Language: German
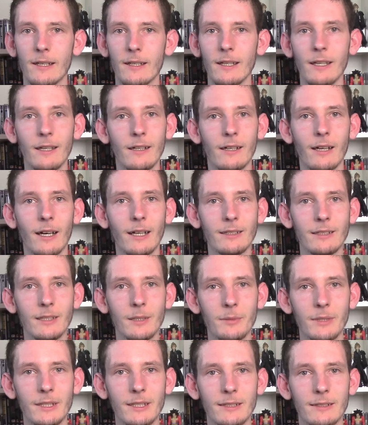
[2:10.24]
Ja, er hatte
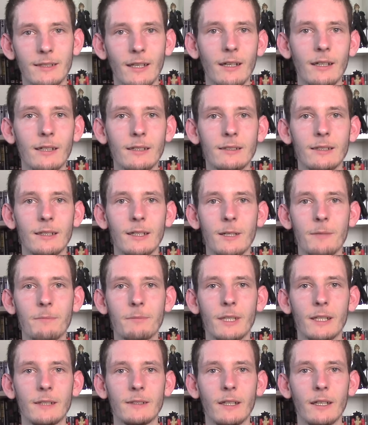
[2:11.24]
nämlich gesagt,
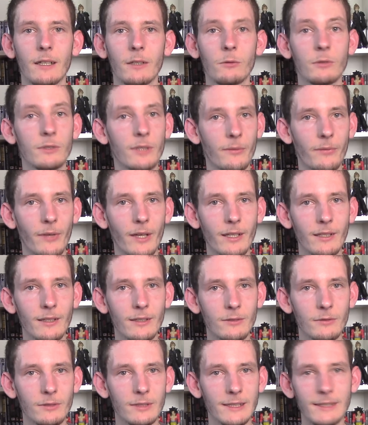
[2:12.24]
ähm, dass er ein großer Fan
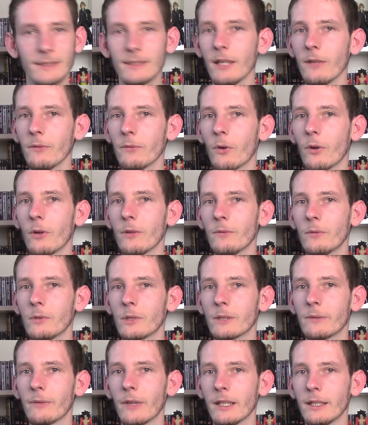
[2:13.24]
ist und sich sehr freuen würde,